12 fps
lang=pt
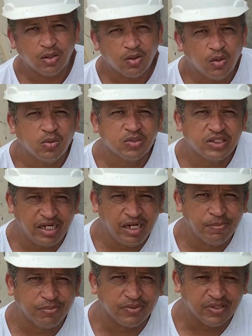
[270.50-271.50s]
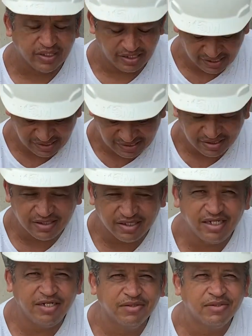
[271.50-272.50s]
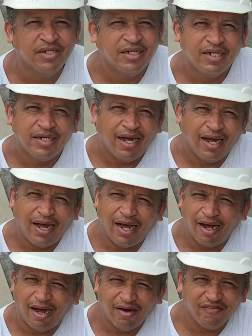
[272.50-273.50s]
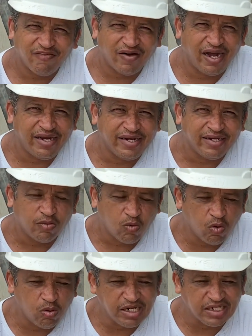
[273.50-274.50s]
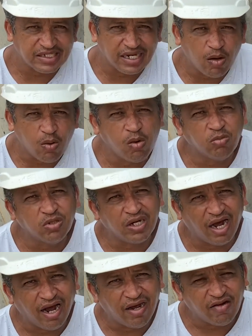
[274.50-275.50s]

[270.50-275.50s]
com o tempo, esse trilho vai começar a acumular